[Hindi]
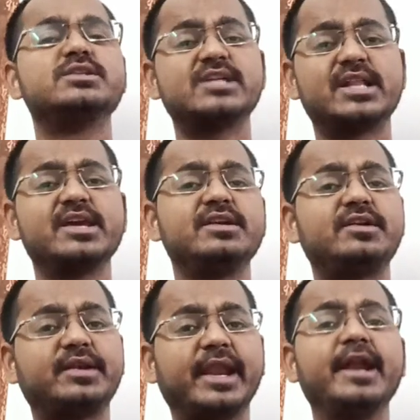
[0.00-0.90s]
ही ज्यादा
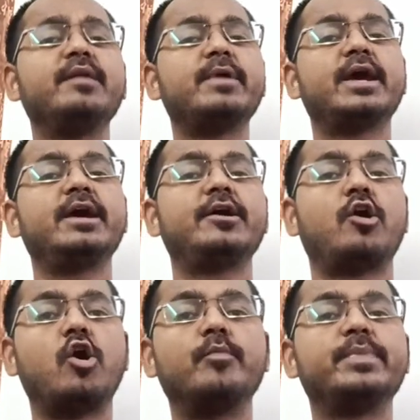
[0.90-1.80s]
ट्रेंड में है
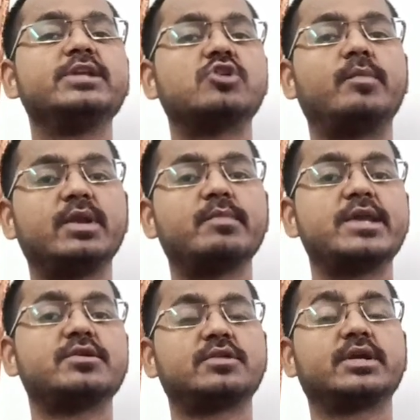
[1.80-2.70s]
ऑफ पेज
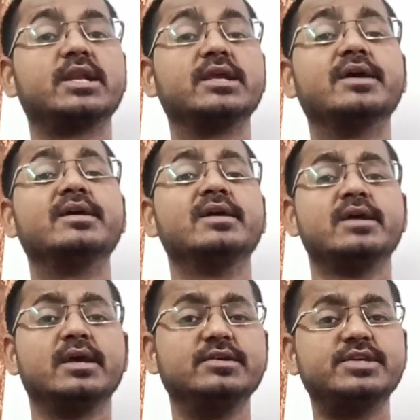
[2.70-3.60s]
ऑप्टिमाइजेशन के लिए
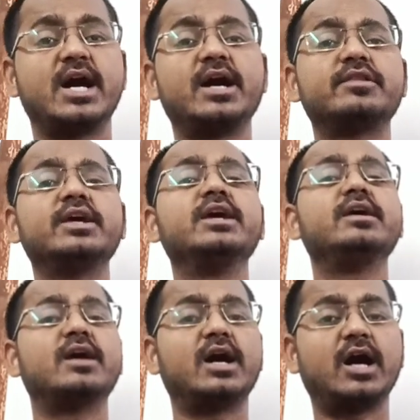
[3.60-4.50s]
यहां से
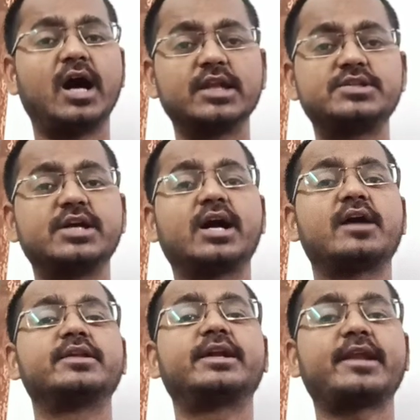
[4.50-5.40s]
अच्छा
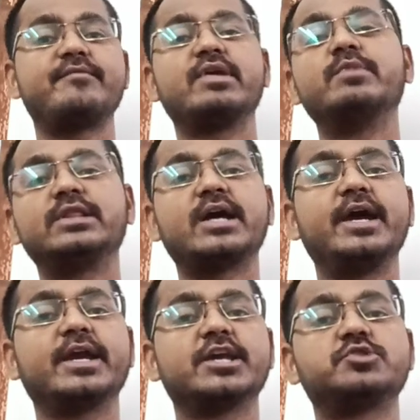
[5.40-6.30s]
खासा ट्रैफिक मिलता
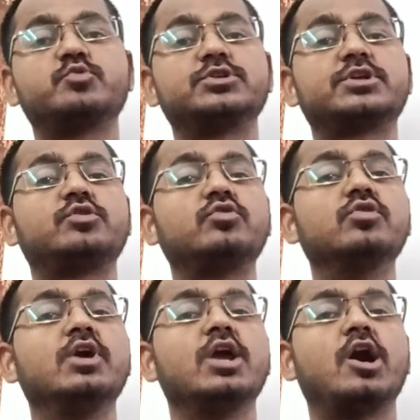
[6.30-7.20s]
है गेस्ट पोस्ट के थ्रू
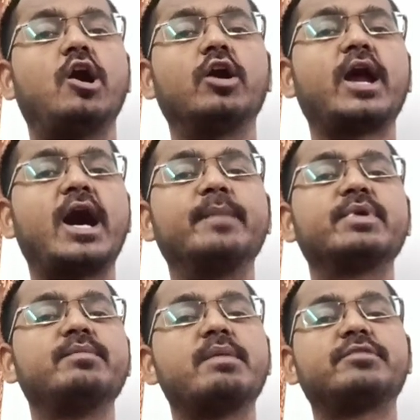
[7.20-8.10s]
और
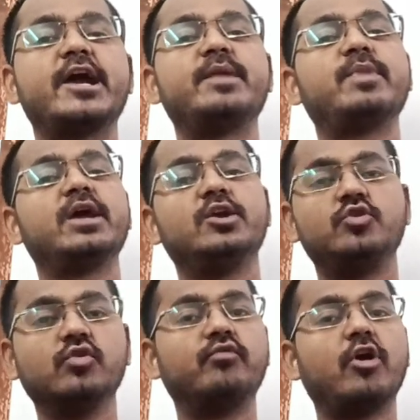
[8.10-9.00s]
आपकी वेबसाइट पे
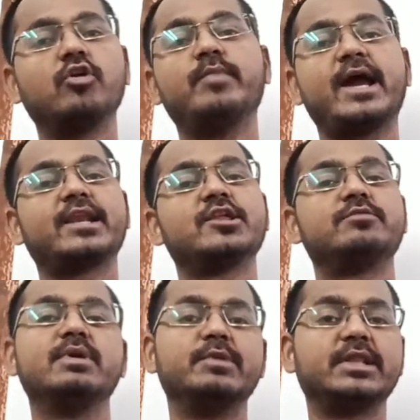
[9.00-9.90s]
डू फॉलो बैकलिंक्स
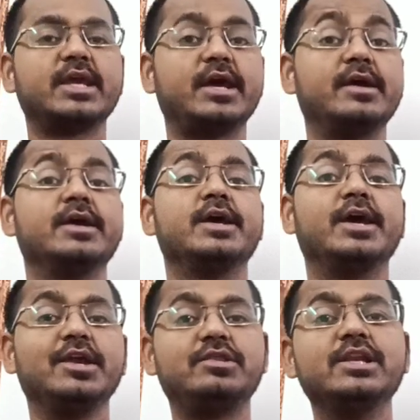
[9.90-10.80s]
भी मिलते हैं
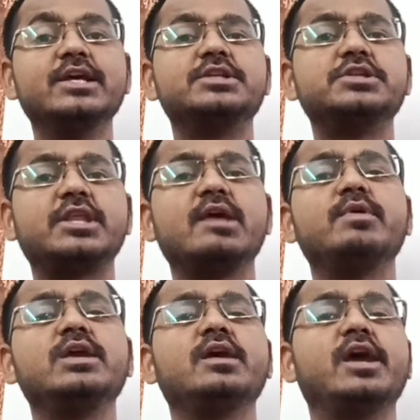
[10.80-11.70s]
इसीलिए जितने
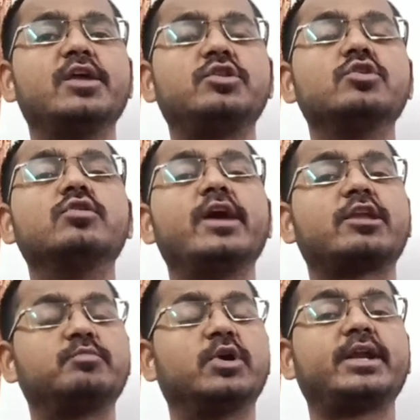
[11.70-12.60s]
भी एसईओ
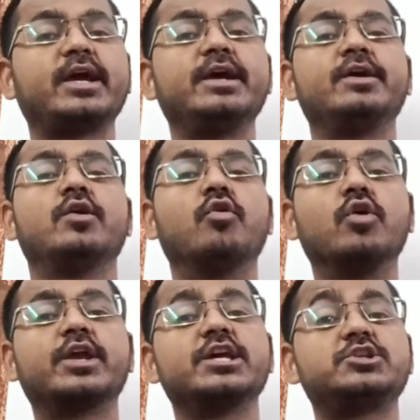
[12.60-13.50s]
एक्सपर्ट e हैं वो
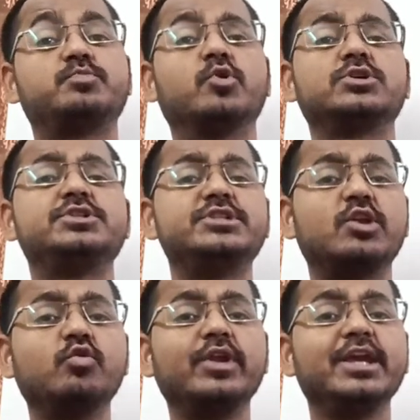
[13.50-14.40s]
गेस्ट पोस्ट
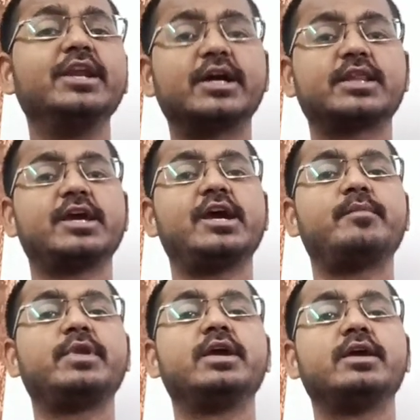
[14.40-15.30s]
जरूर ही रखते हैं
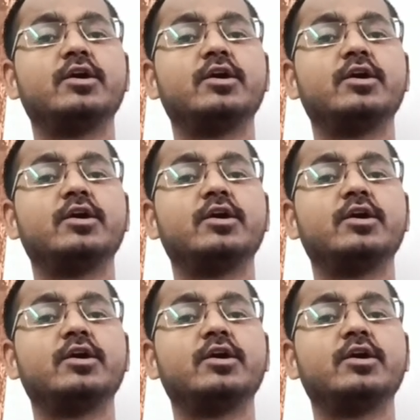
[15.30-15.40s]
अपने